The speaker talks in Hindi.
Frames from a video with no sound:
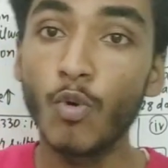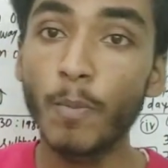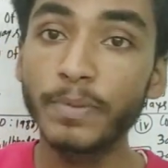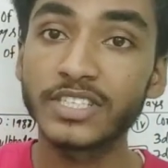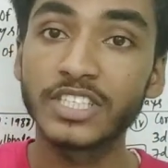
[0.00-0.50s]

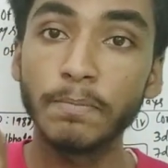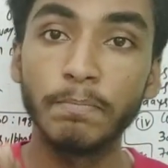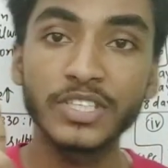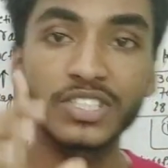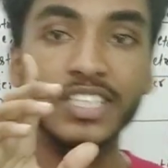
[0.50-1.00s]
ओपीसी
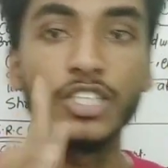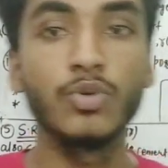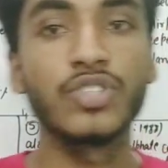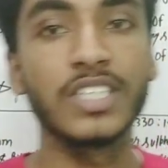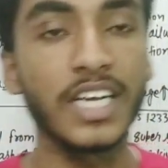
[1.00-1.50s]
बेस्ड ही
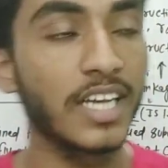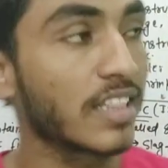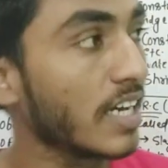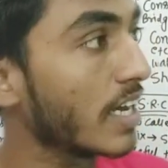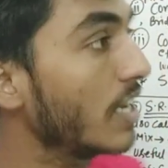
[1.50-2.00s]
यूज किया
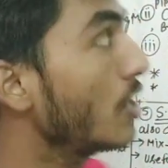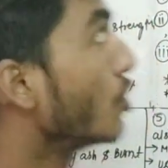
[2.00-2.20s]
जाता है